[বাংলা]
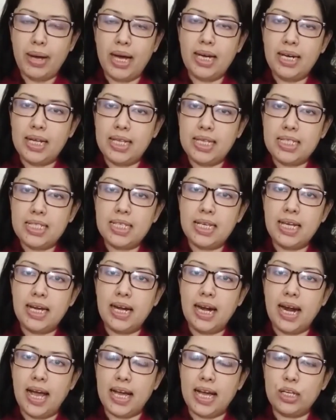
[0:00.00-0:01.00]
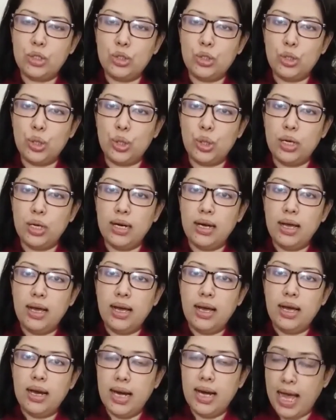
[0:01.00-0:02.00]
বাংলাদেশের একজন
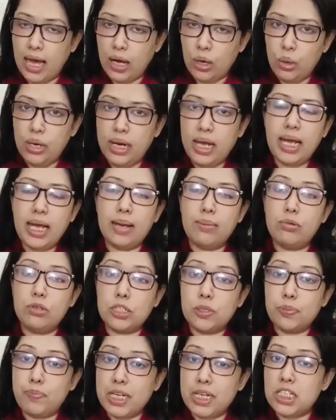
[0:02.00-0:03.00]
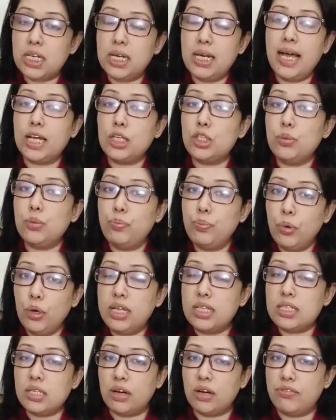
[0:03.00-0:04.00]
নাগরিক এবং স্পেশালি একজন
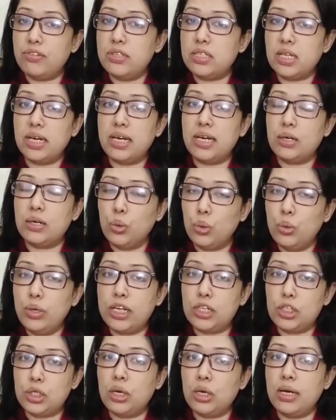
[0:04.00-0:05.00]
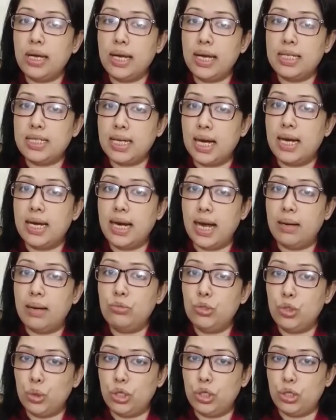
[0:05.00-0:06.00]
পুলিশ অফিসারের খুনের সঙ্গে যার নাম
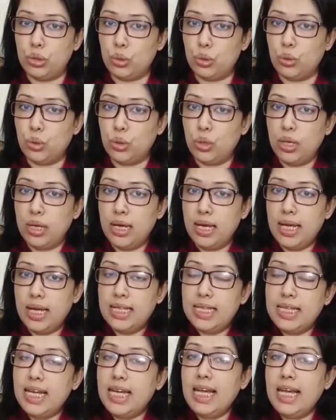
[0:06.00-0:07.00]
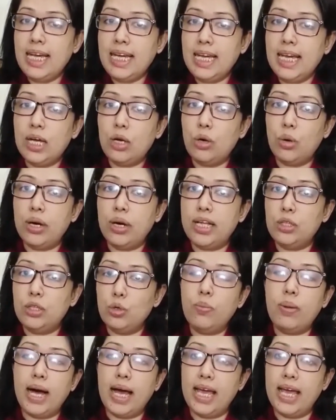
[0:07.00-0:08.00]
জড়িত তিনি কি করে
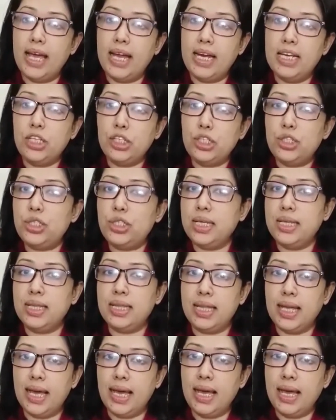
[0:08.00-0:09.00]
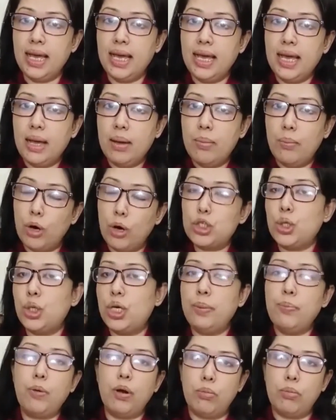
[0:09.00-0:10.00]
দুবাইয়ে নিশ্চিন্তে
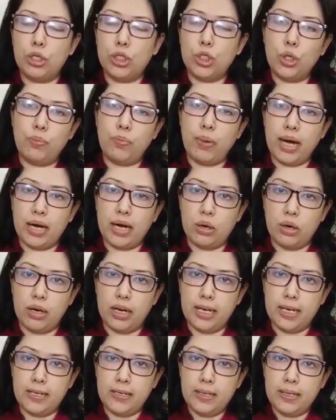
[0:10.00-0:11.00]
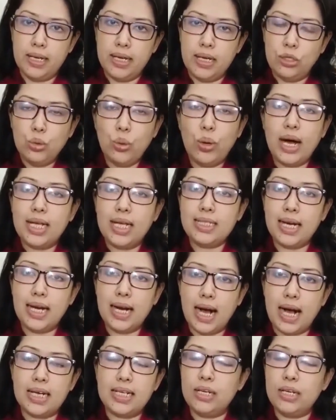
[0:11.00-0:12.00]
বছরের পর বছর পার করেন দু
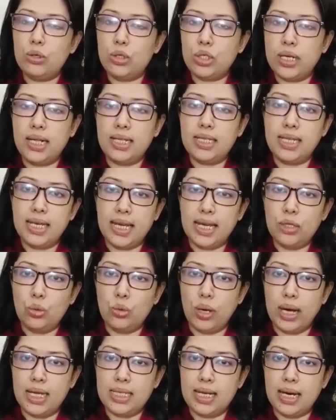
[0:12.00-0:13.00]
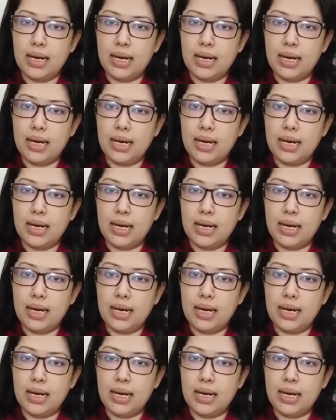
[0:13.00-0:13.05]
সাল থেকে দু